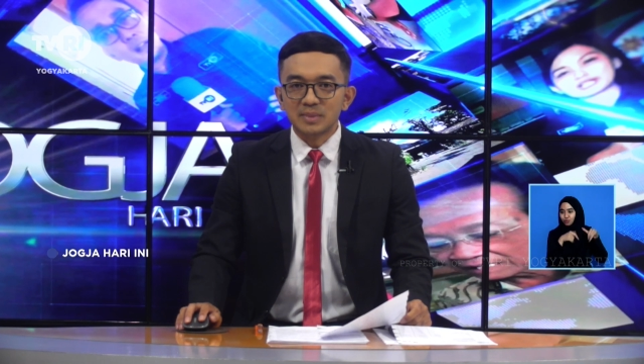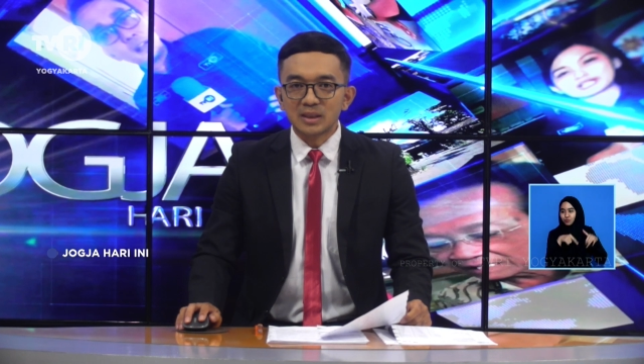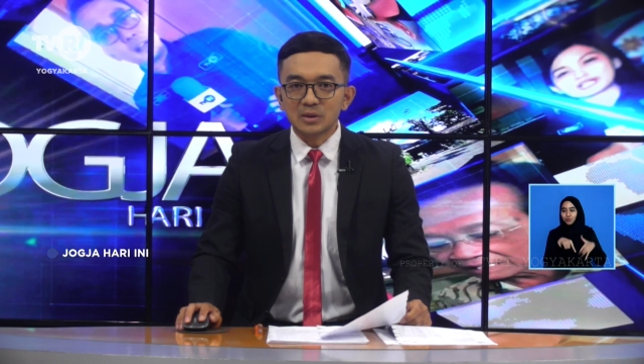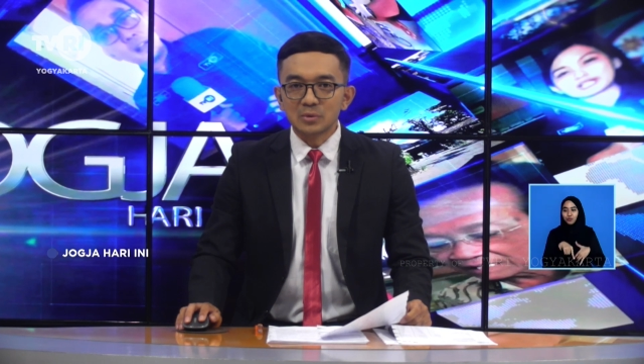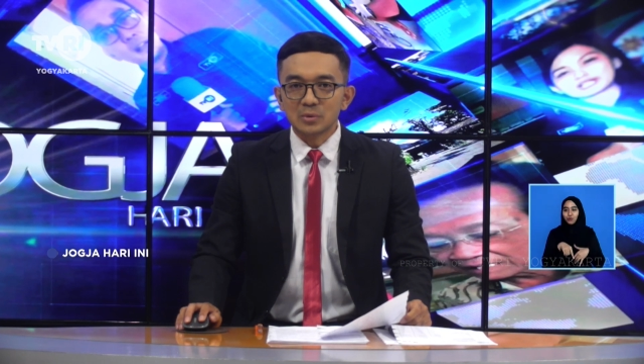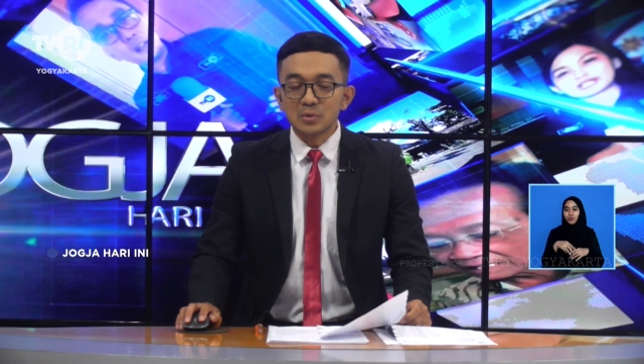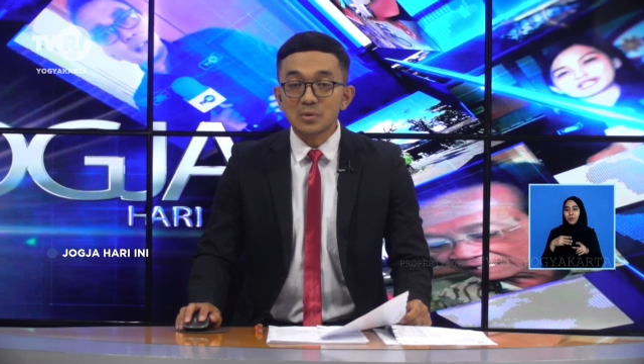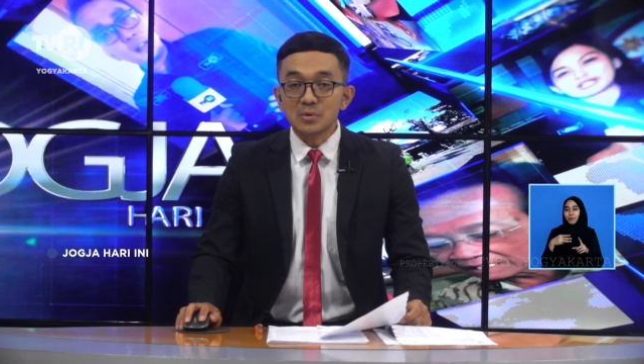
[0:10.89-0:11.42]

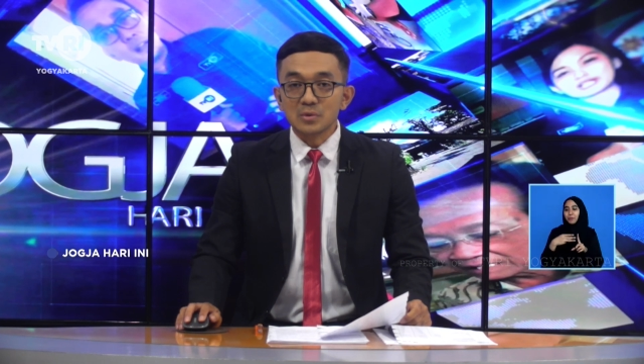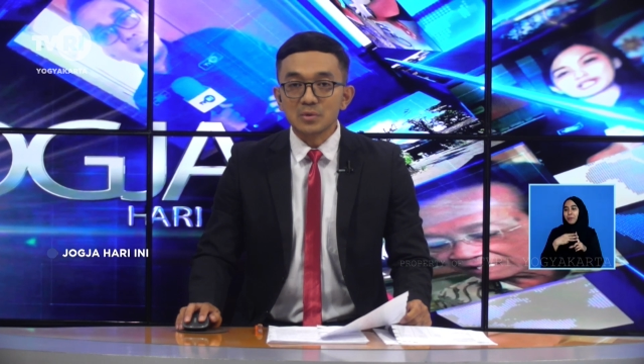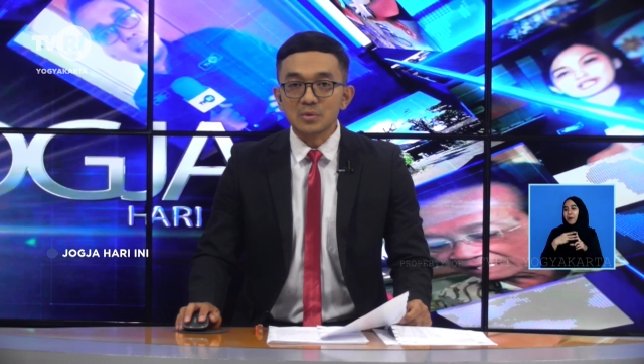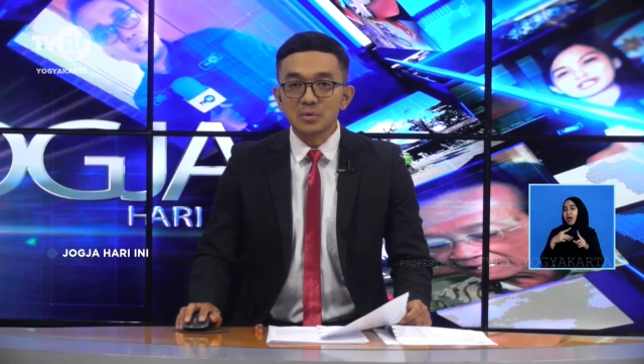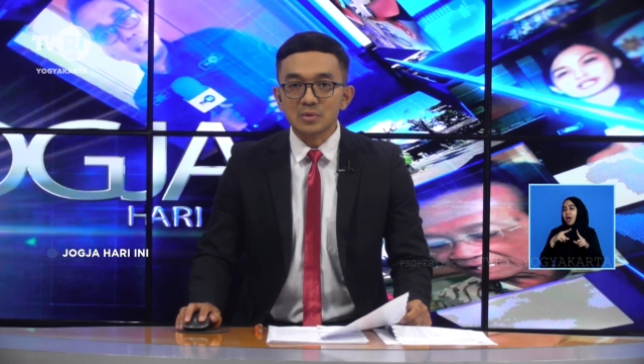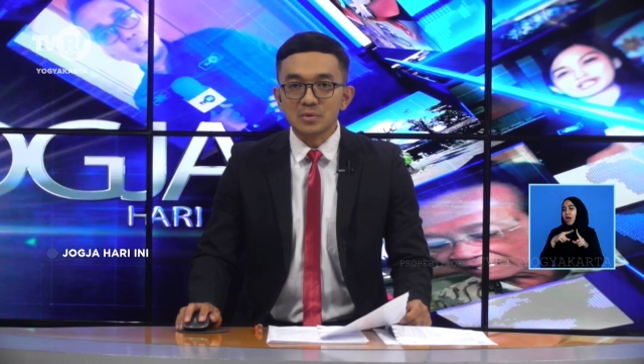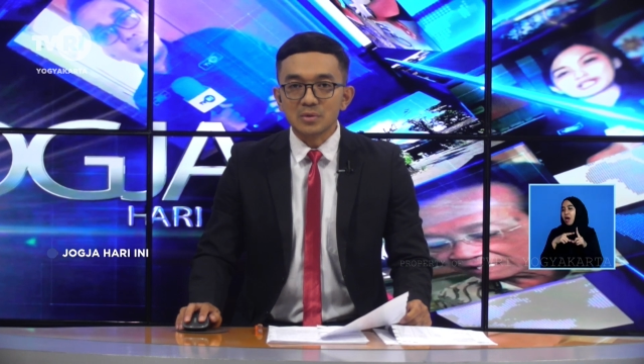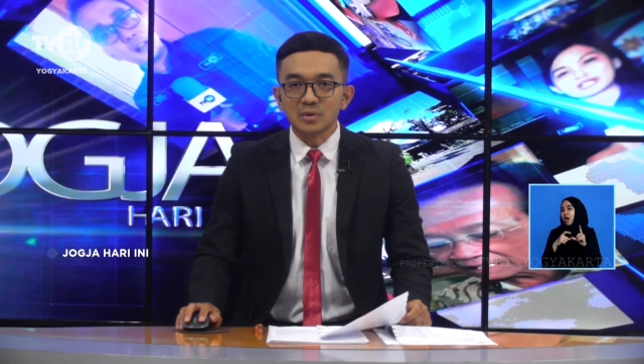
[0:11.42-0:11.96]
membantu
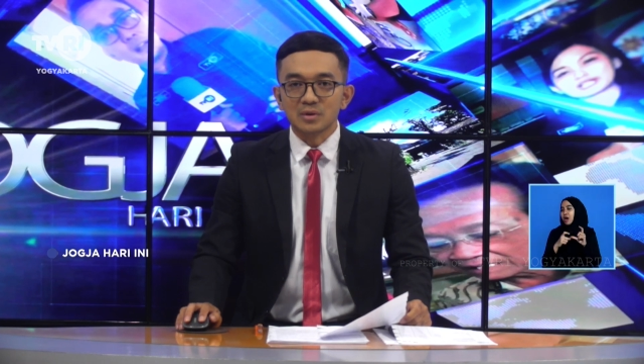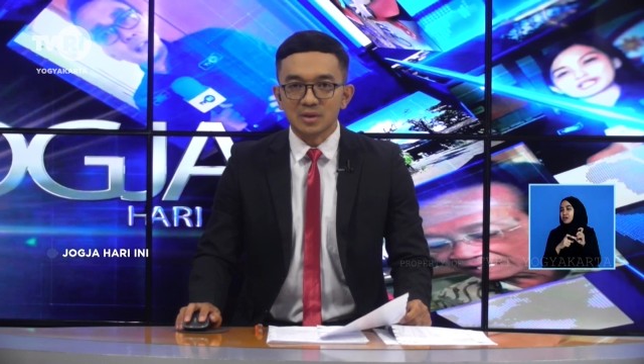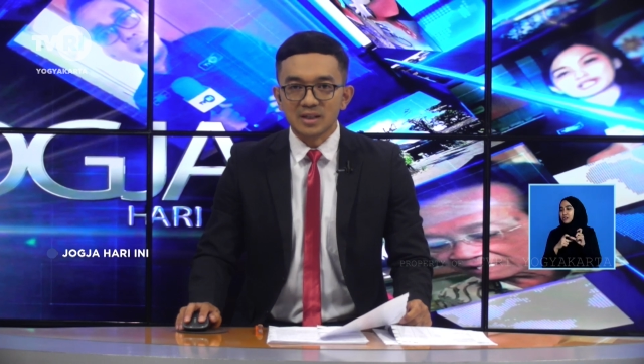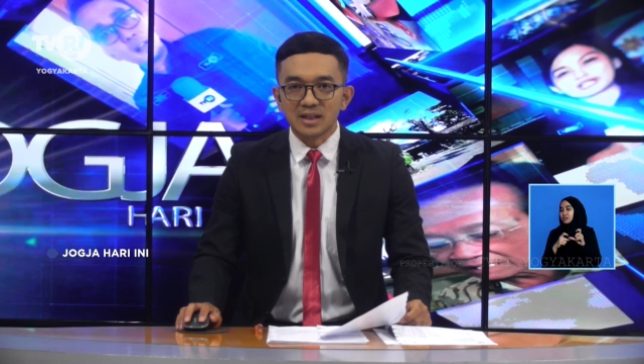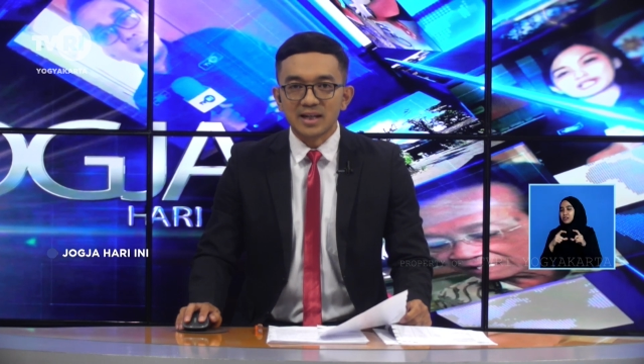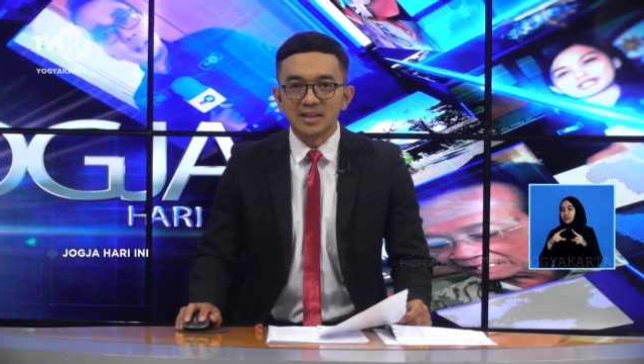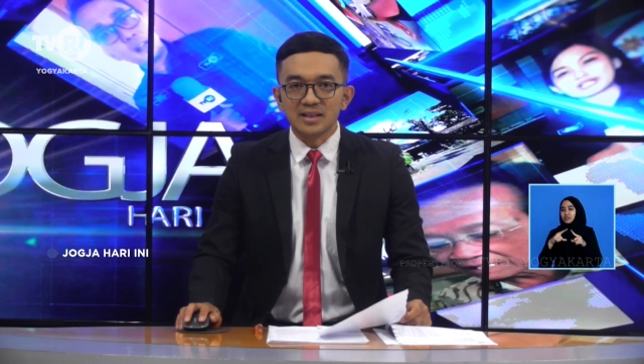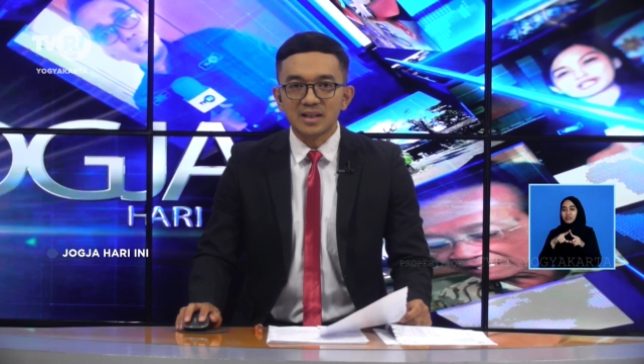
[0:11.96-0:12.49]
unsur-unsur
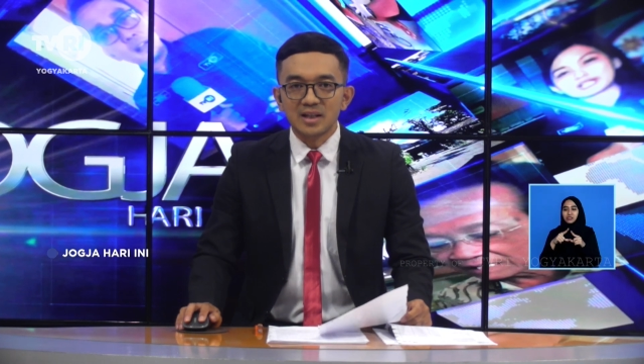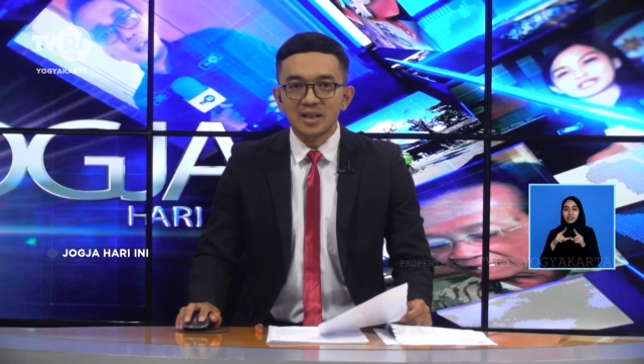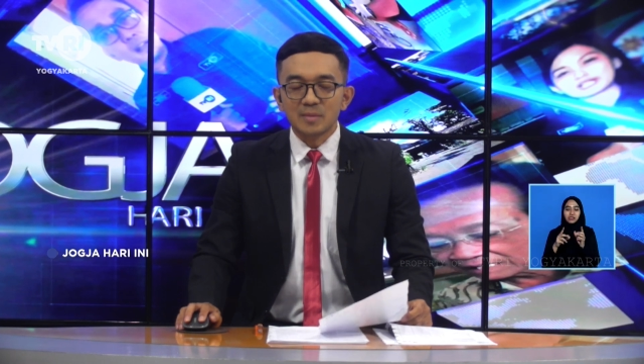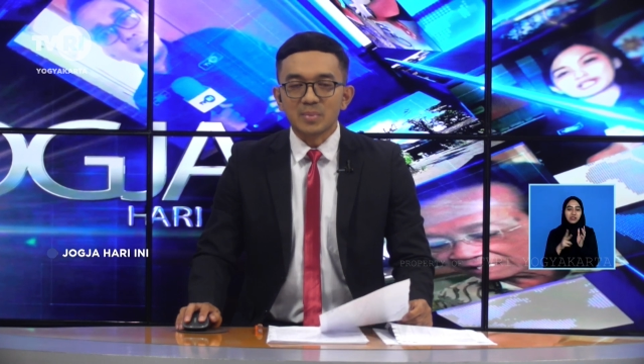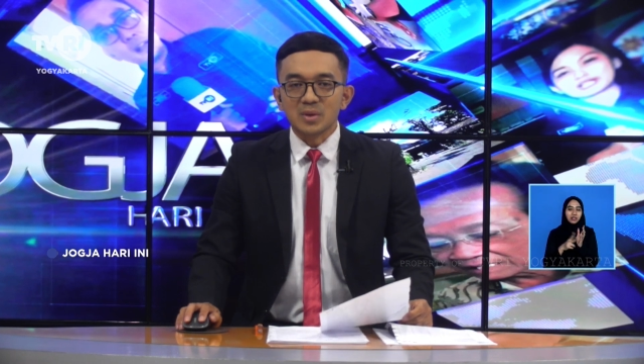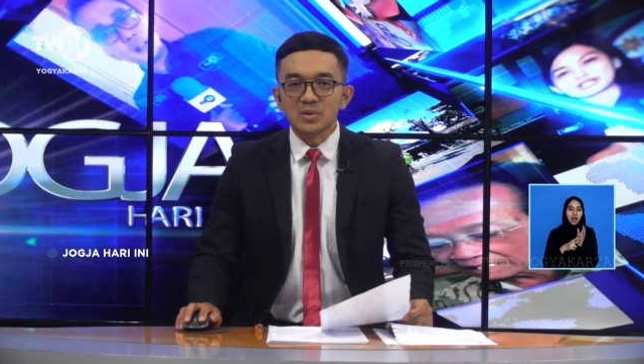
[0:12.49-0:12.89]
terkait.